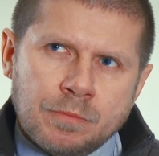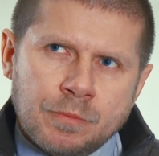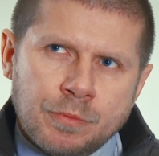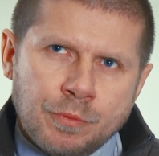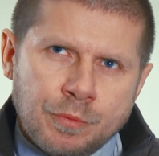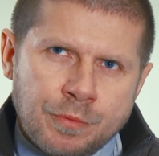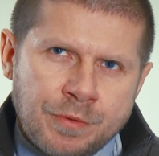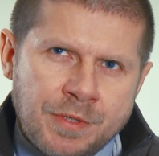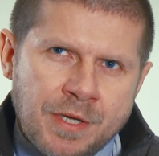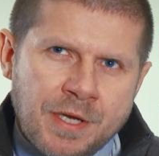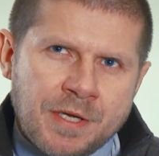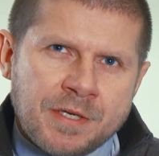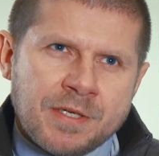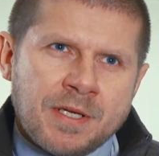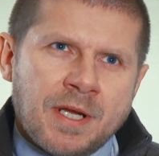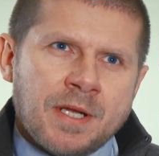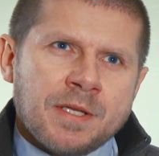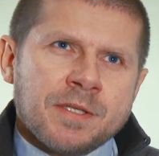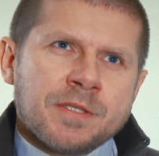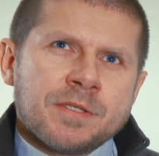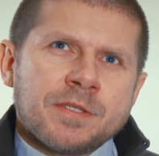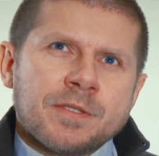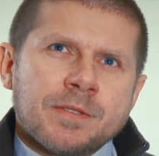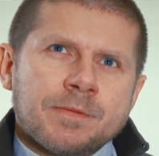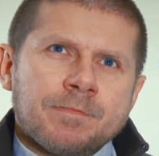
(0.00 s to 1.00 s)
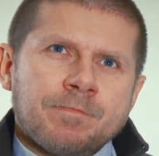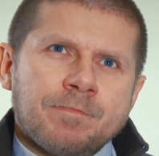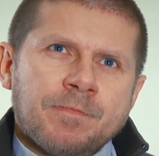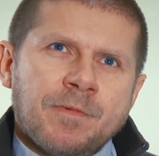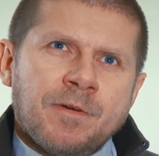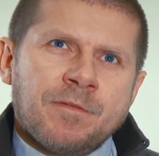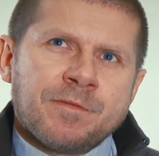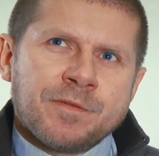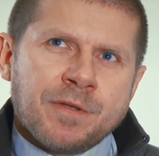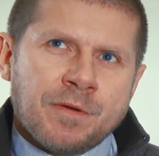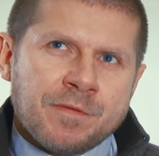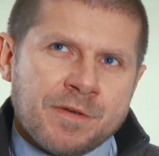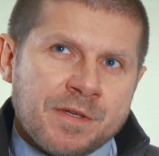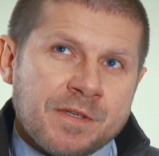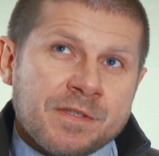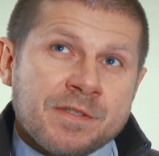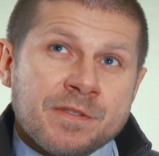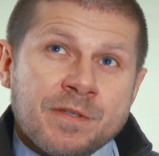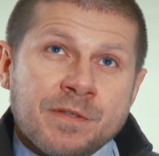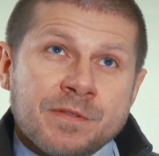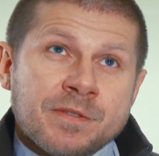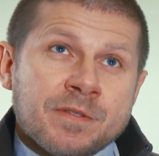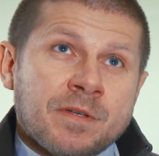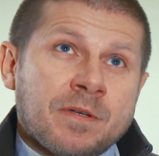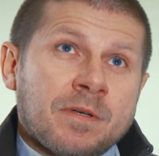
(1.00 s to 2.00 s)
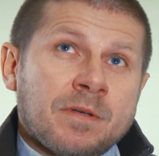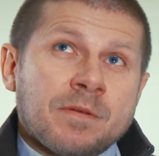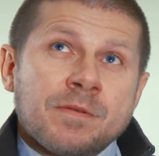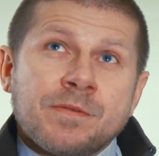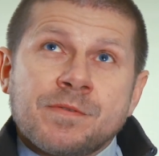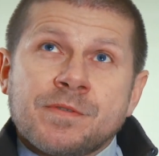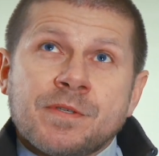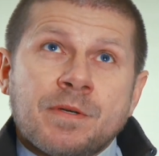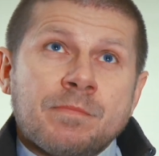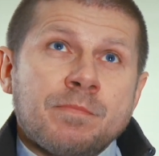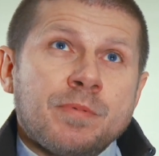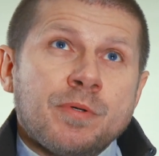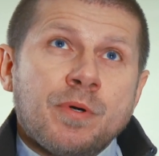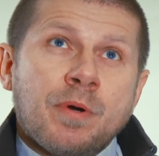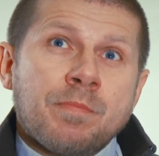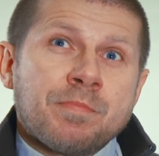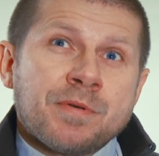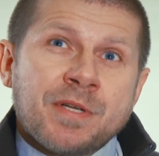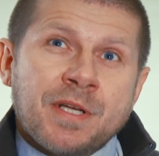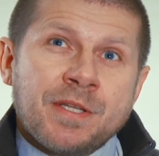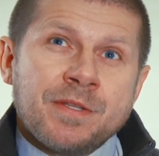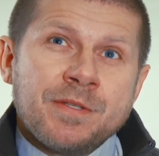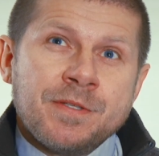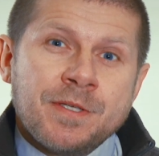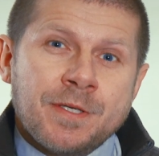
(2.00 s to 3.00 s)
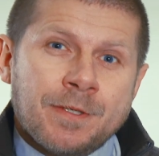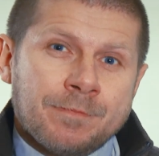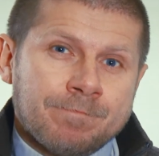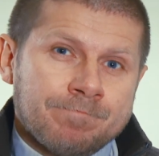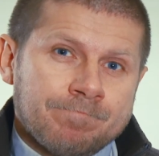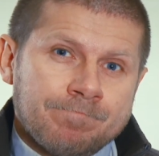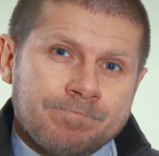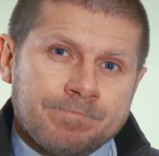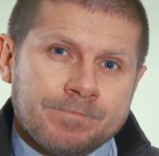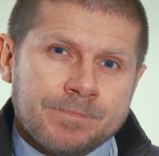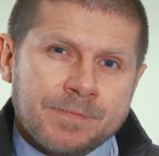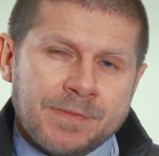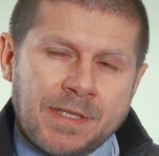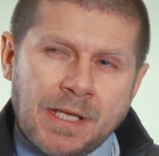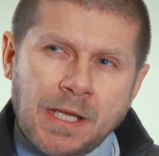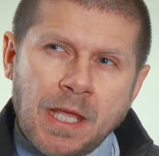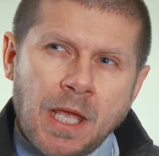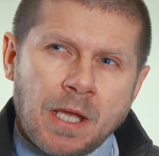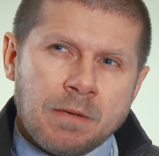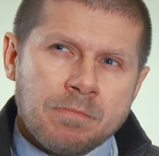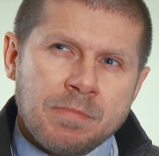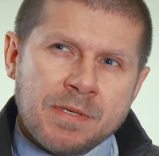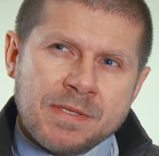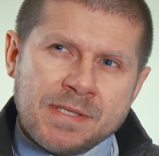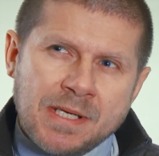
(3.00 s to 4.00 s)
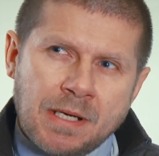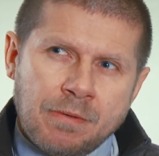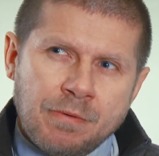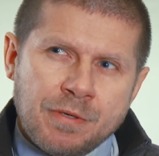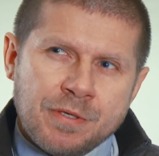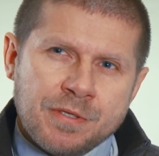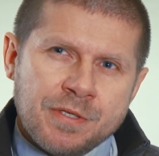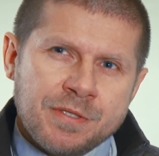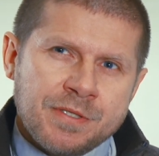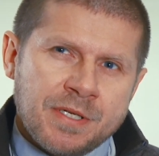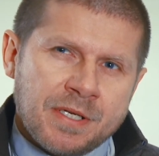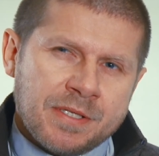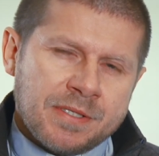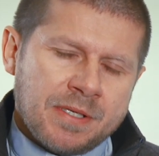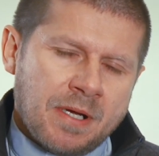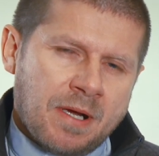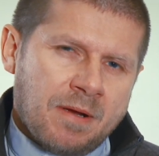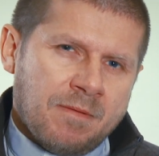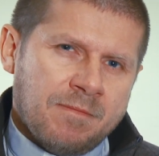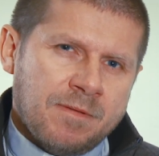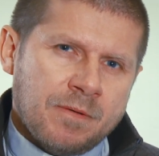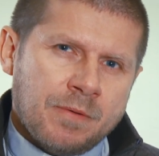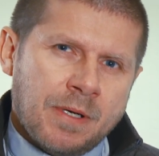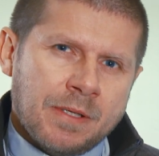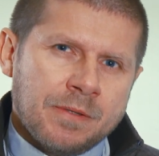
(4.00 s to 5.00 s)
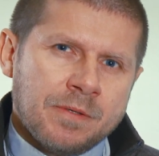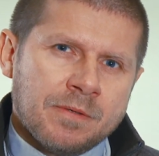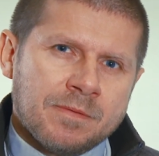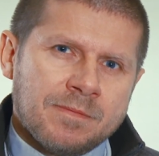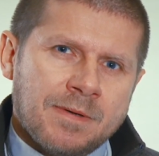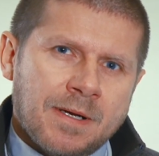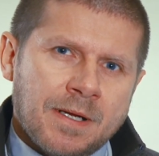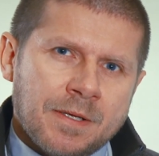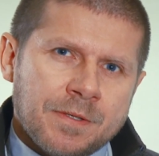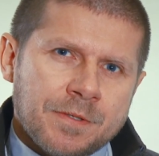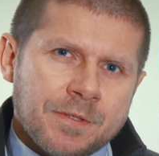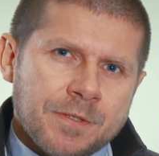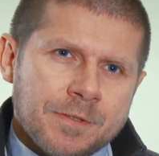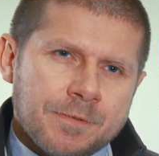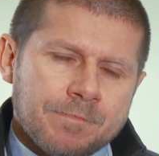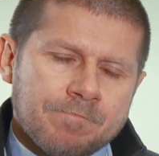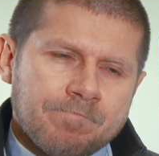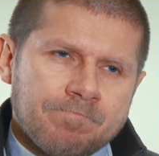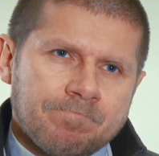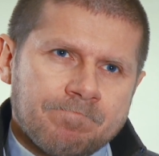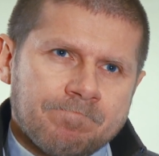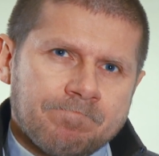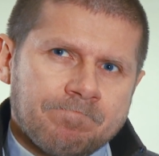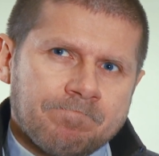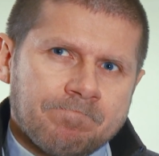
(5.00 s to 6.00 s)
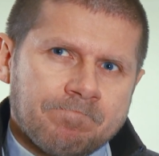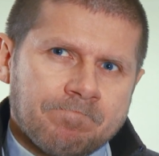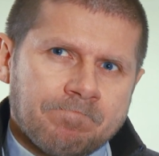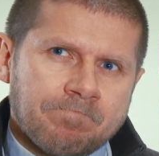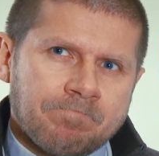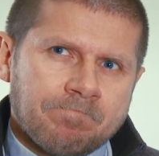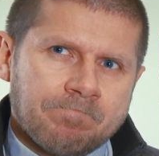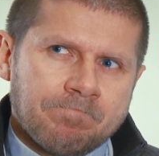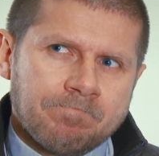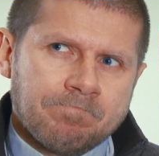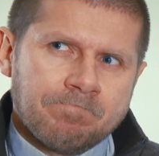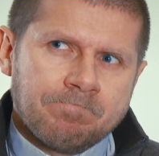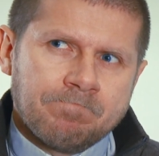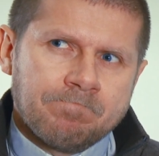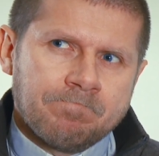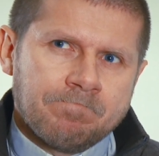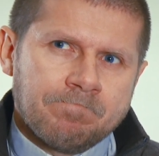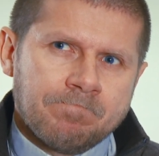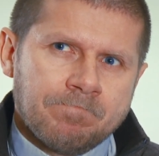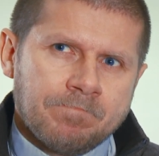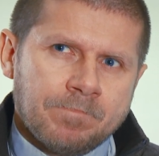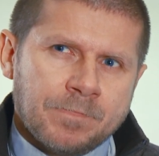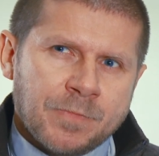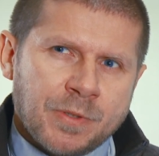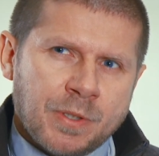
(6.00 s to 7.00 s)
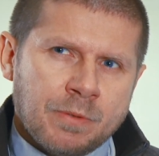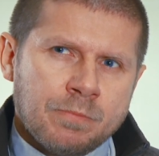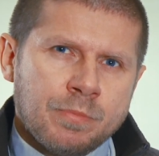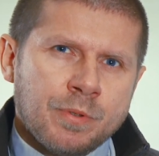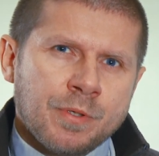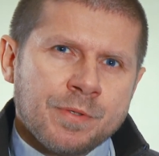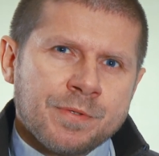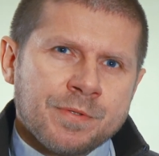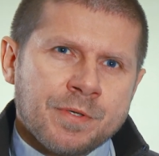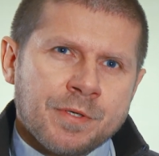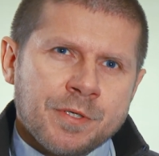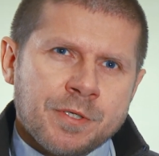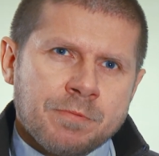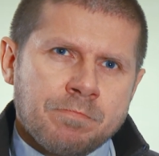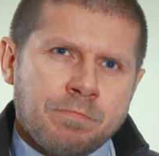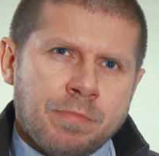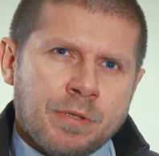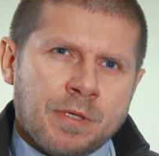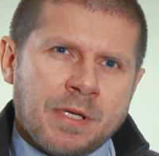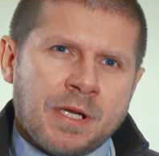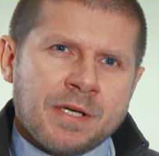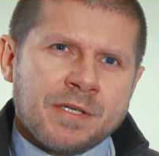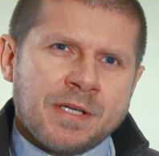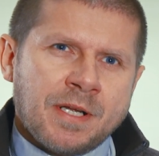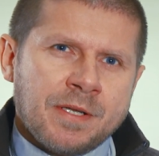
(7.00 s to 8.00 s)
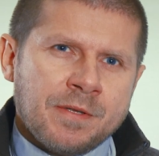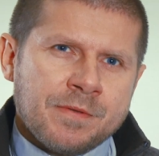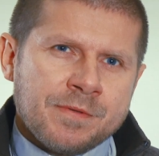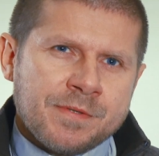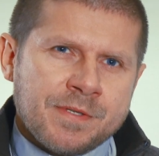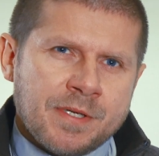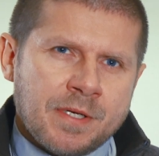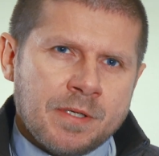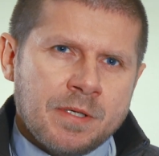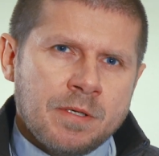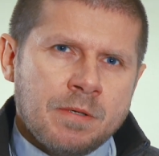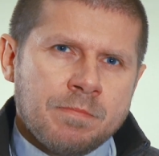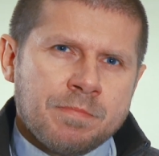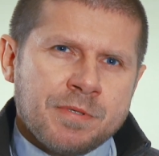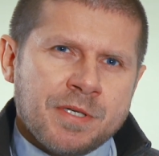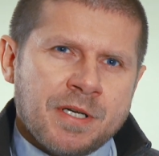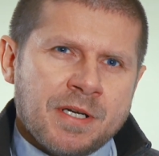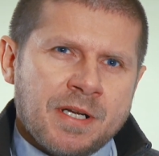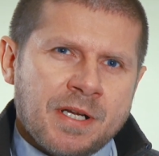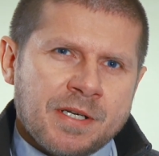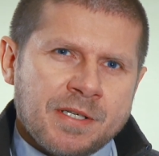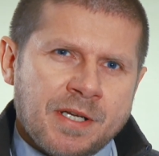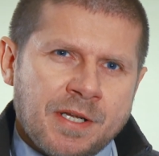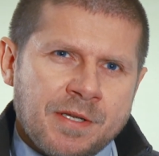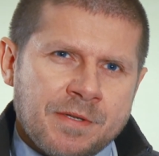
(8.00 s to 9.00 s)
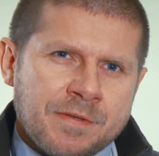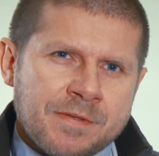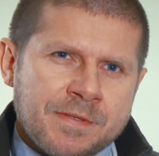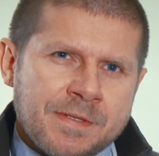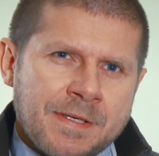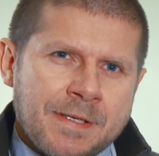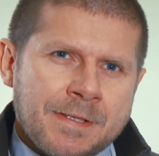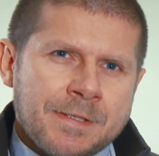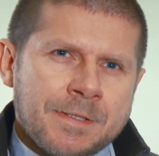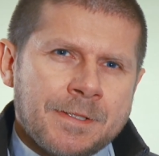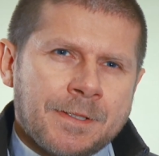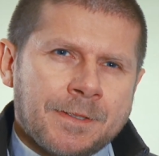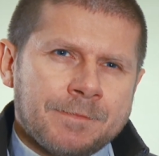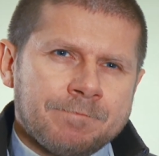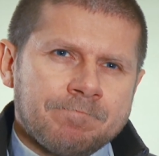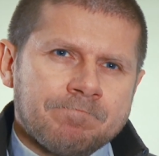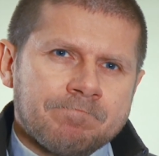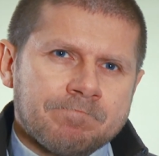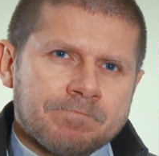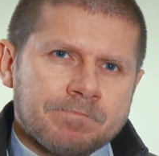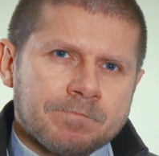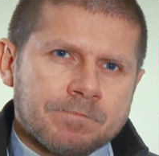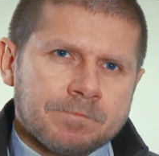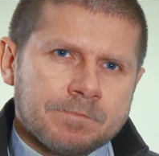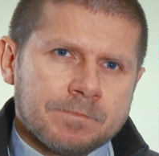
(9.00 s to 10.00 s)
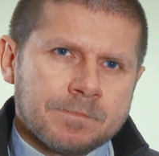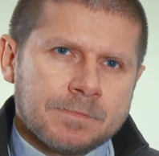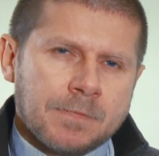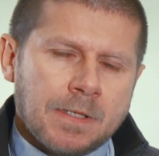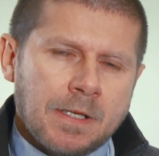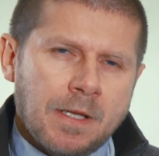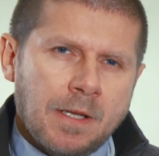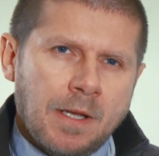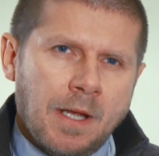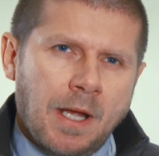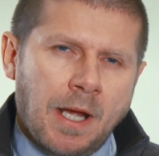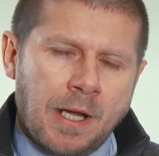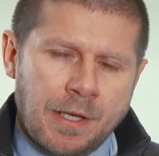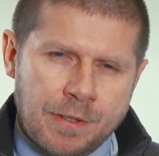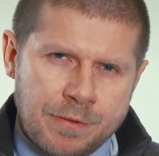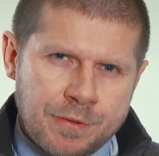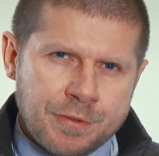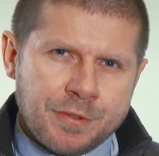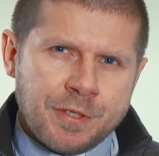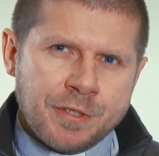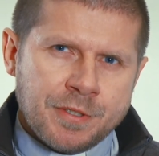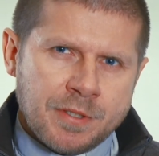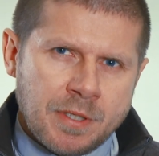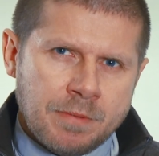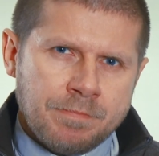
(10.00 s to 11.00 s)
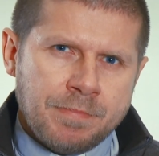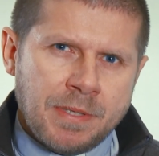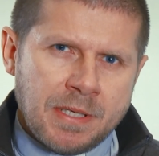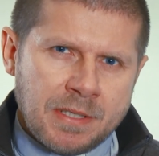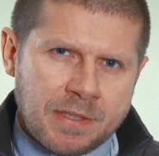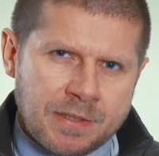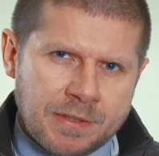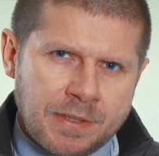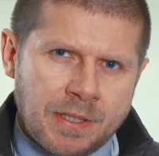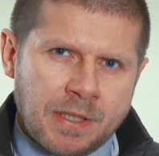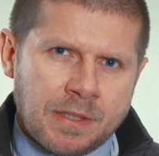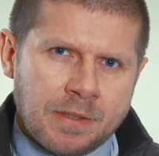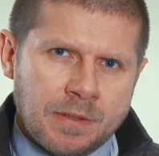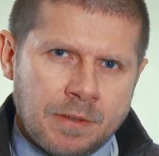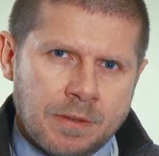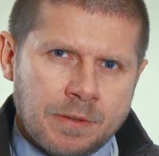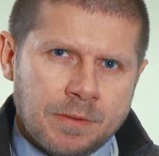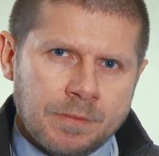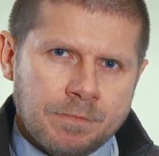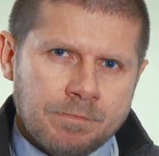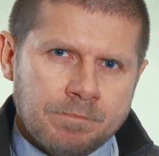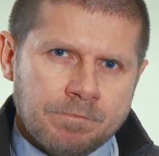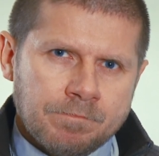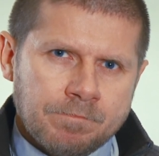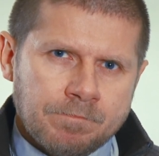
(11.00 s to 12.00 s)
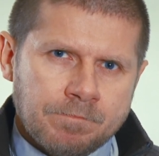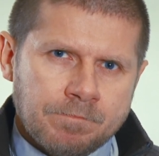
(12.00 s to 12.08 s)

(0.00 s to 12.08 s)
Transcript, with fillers: uderzać w to wszystko, co, co było przed nią, tak jakby całe życie chciała wyładować. To było coś porażającego, przerażającego, a jednocześnie pięknego